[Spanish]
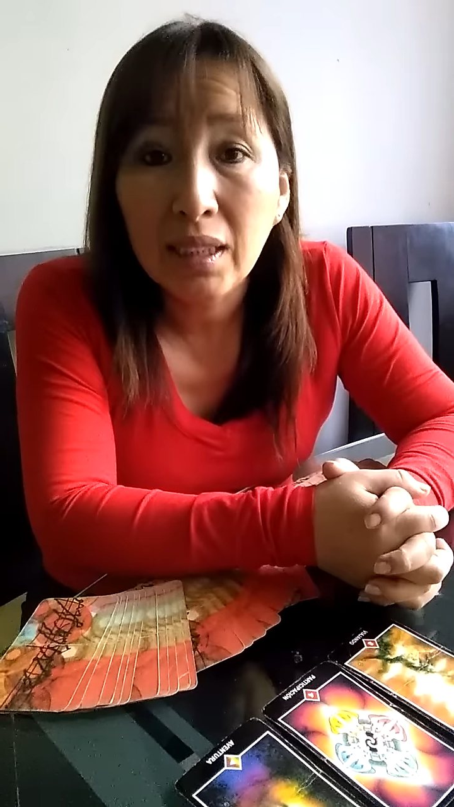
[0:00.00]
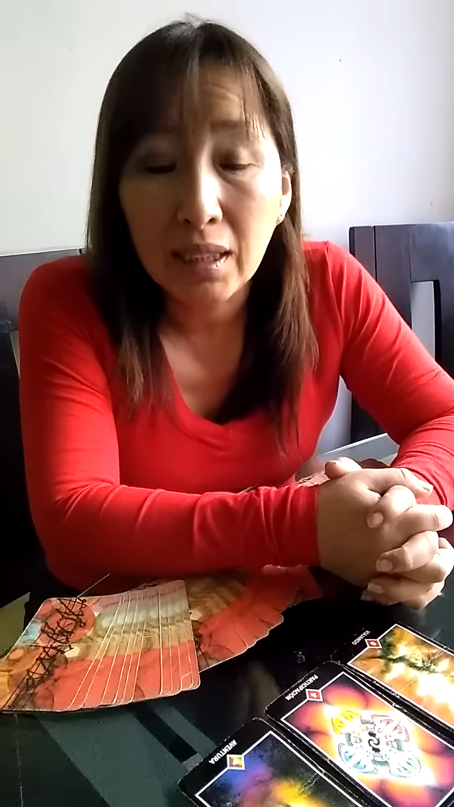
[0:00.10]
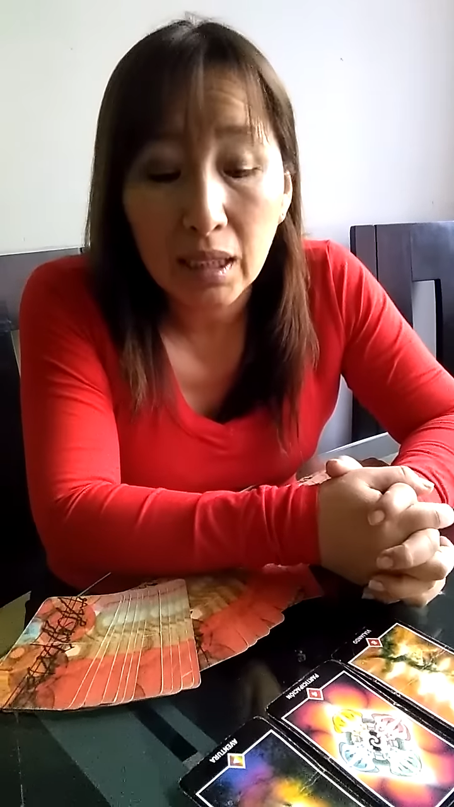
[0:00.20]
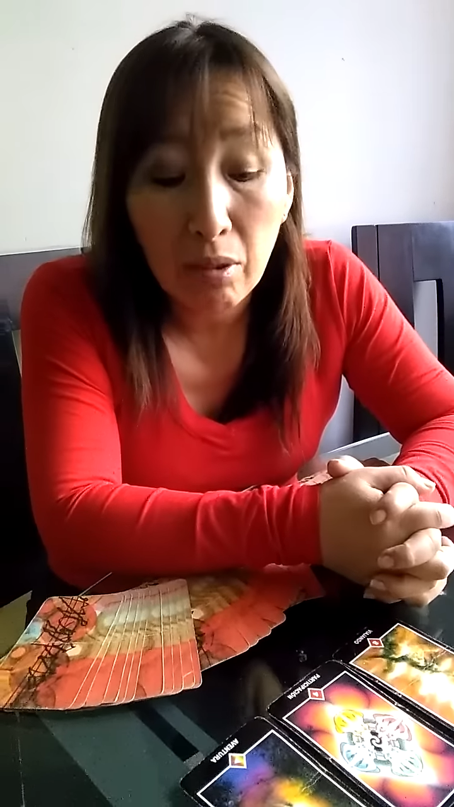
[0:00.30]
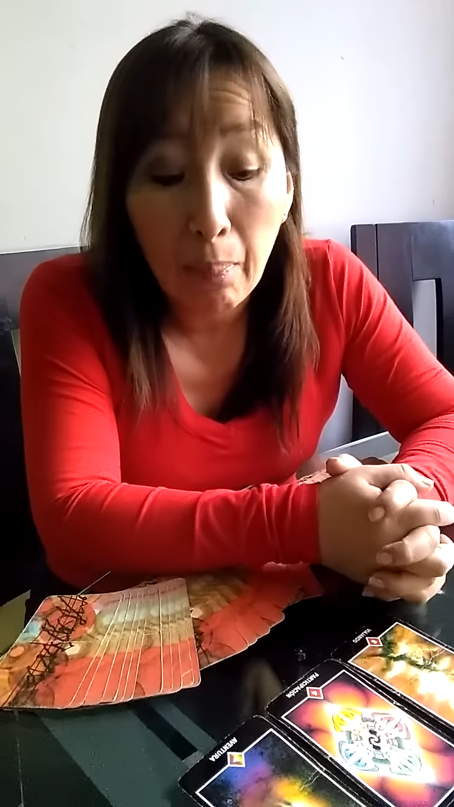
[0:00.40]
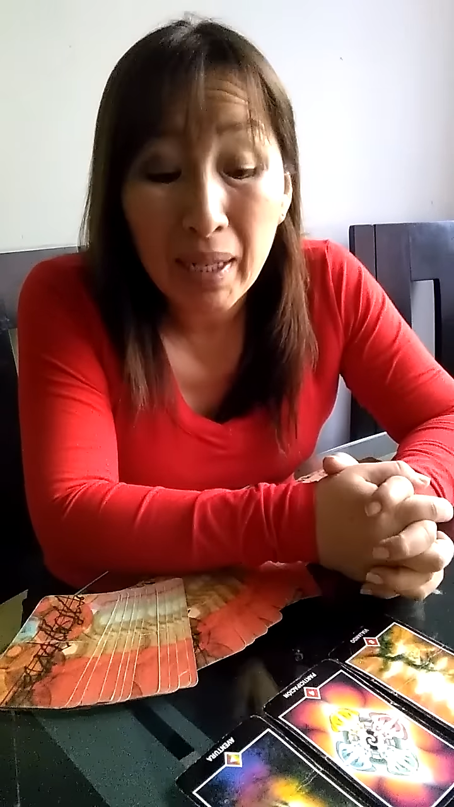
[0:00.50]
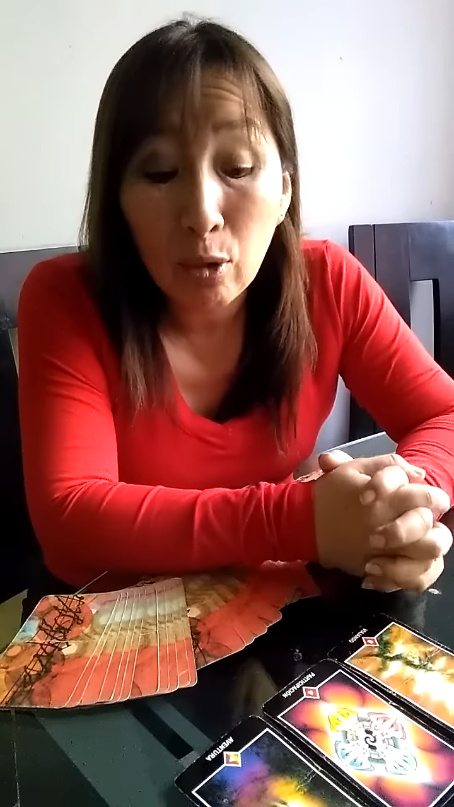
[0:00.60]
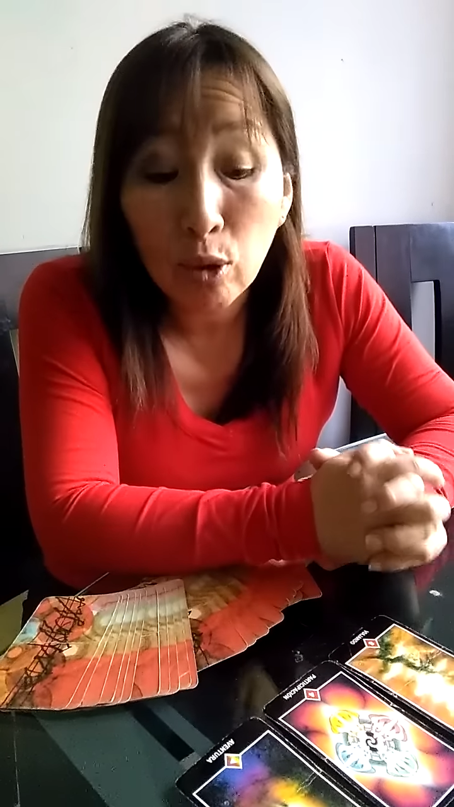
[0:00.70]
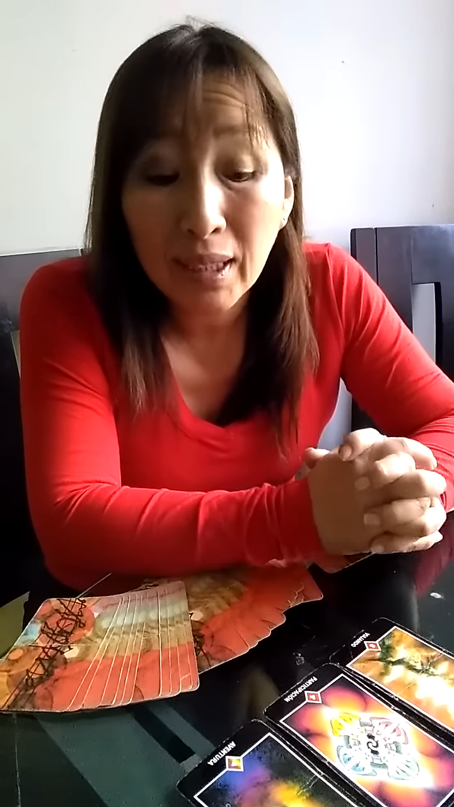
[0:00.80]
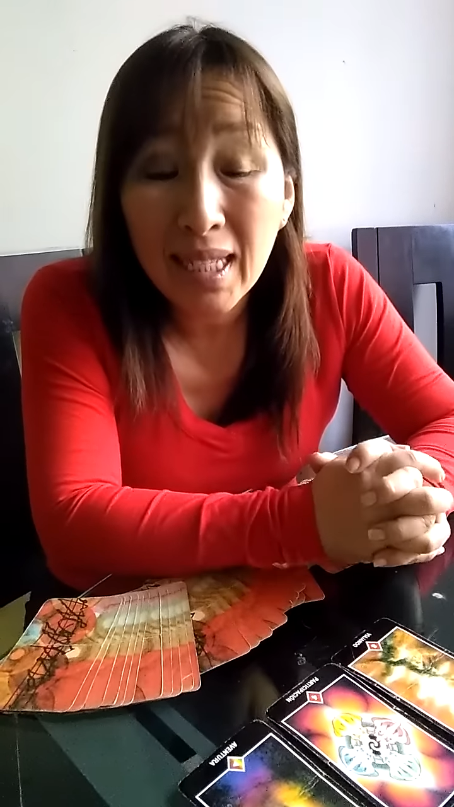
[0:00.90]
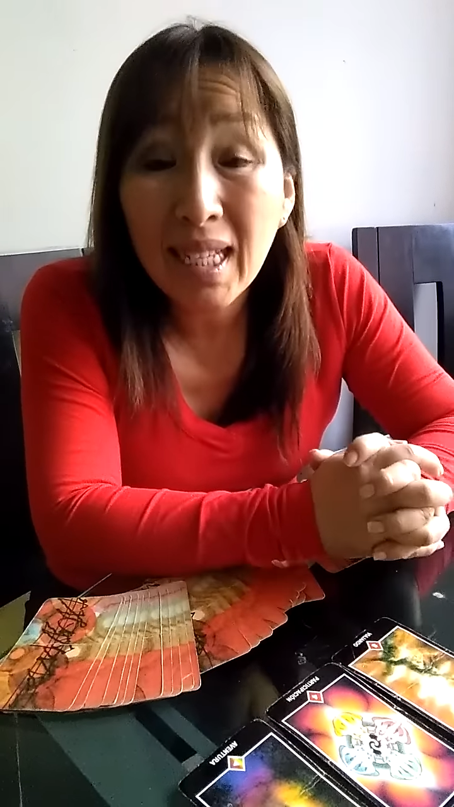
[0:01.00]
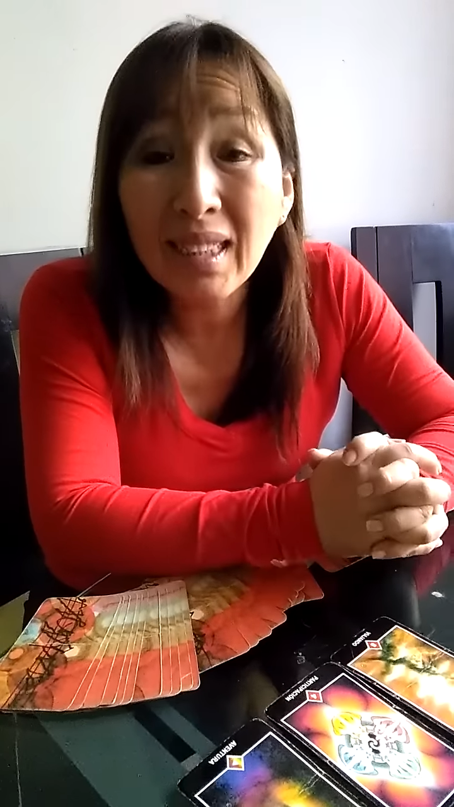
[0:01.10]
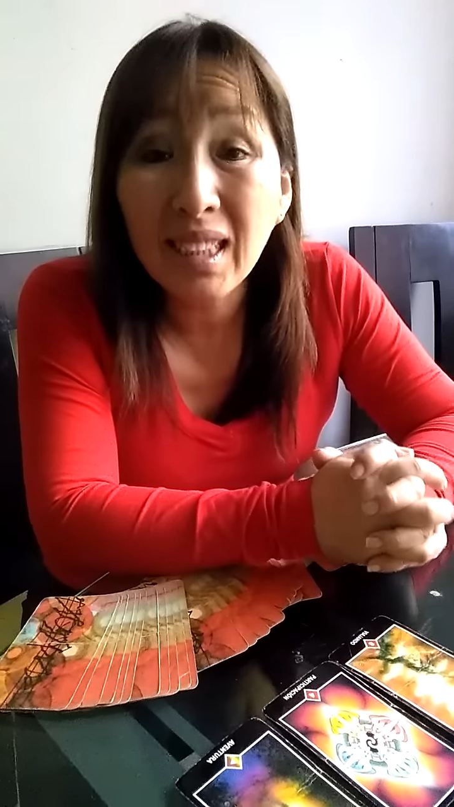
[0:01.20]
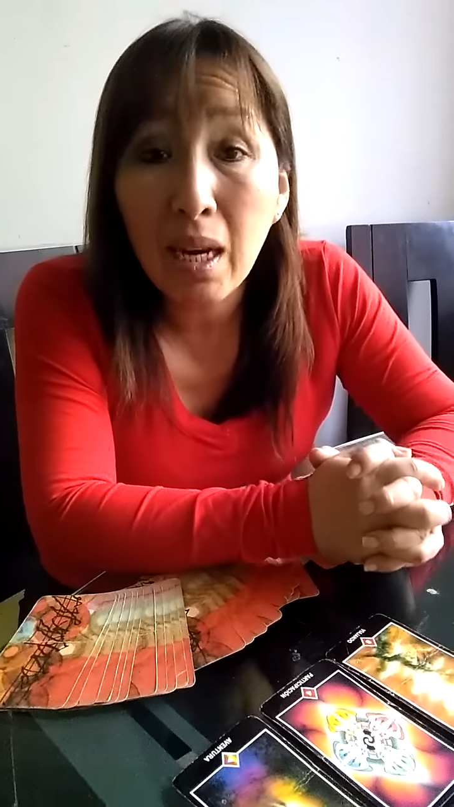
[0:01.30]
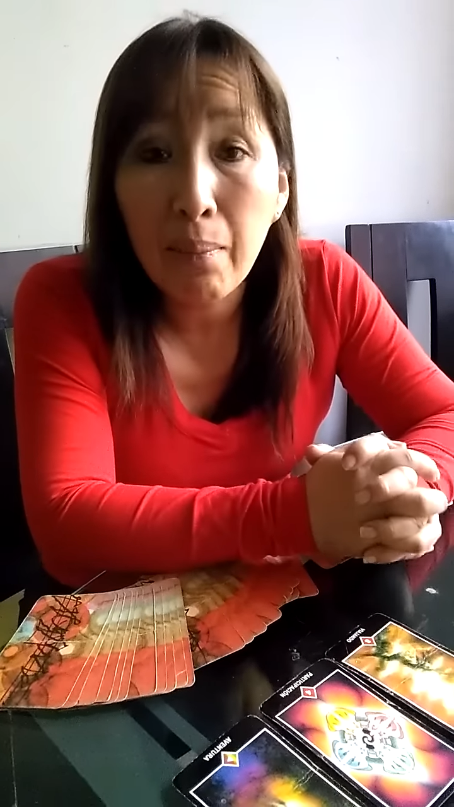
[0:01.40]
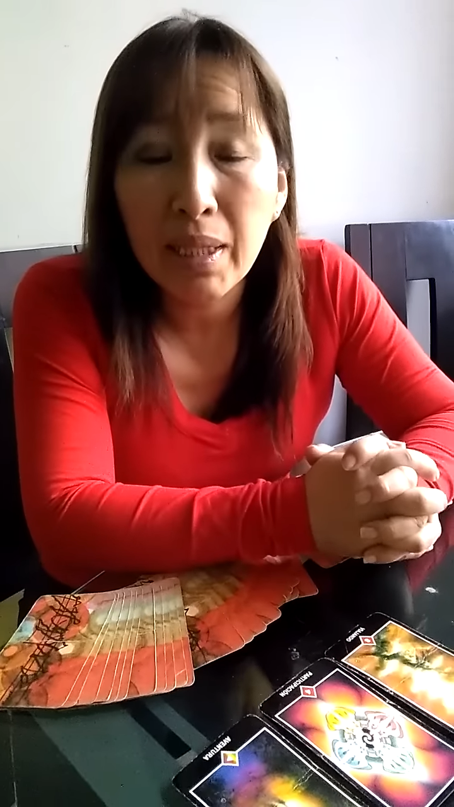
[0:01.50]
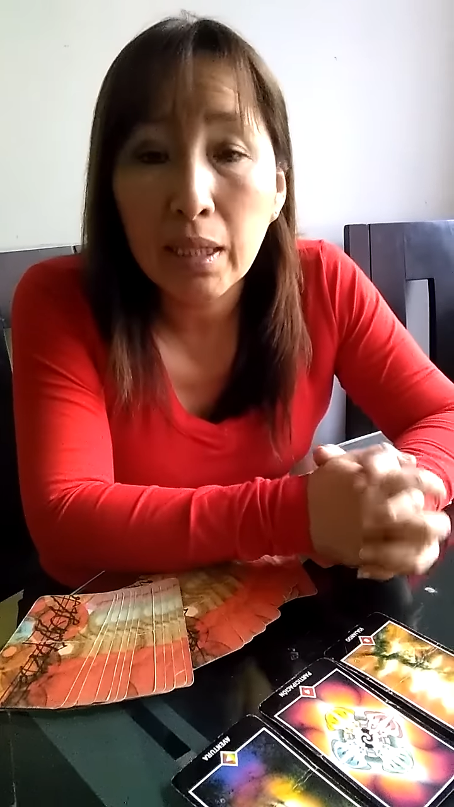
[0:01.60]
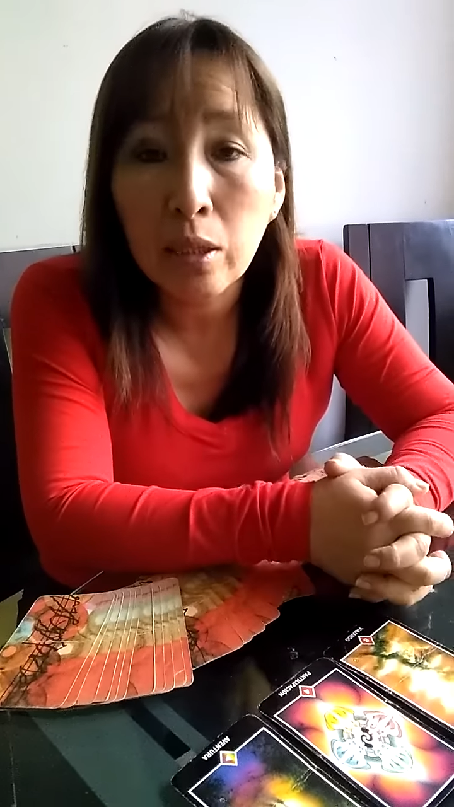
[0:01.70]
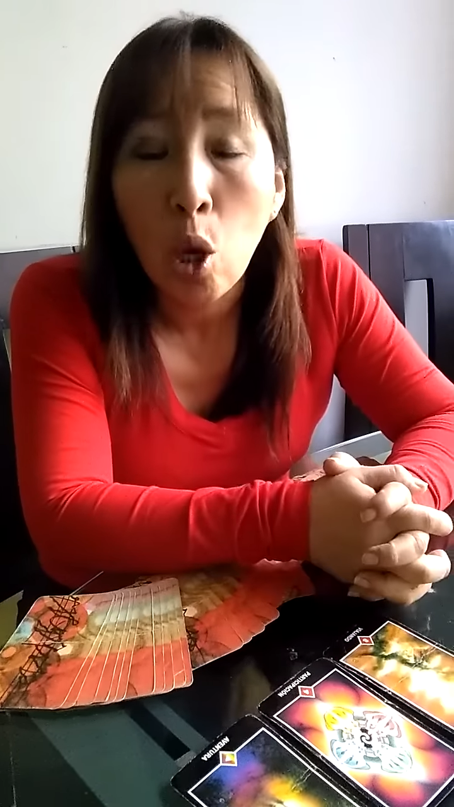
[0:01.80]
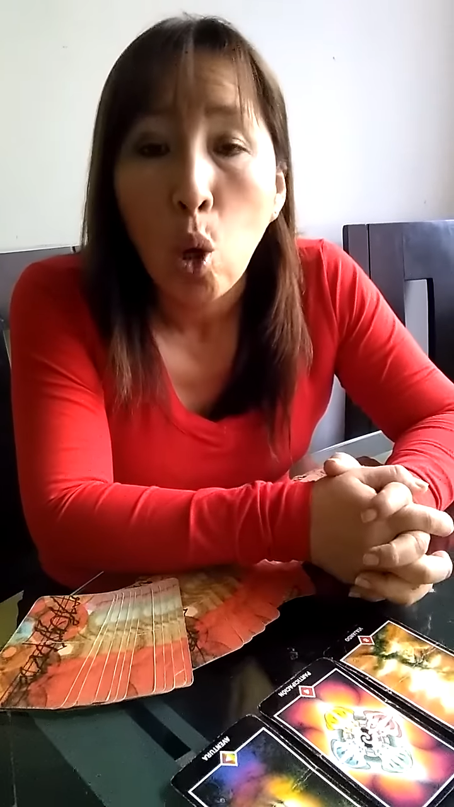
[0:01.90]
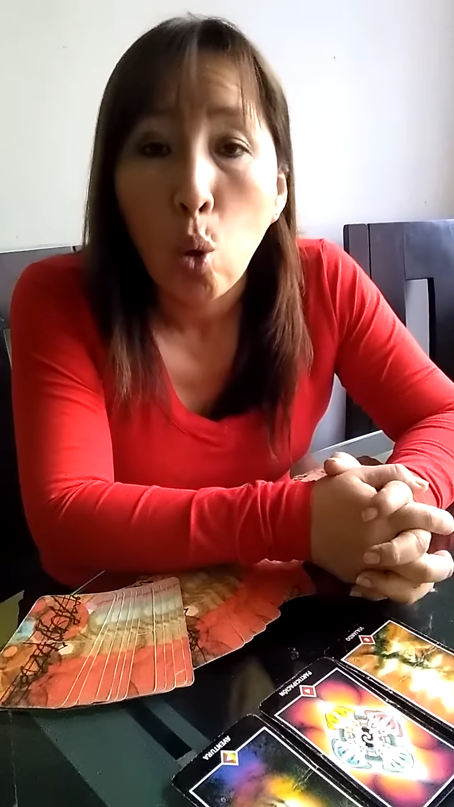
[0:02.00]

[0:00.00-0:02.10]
iniciativas para los que tengan trámites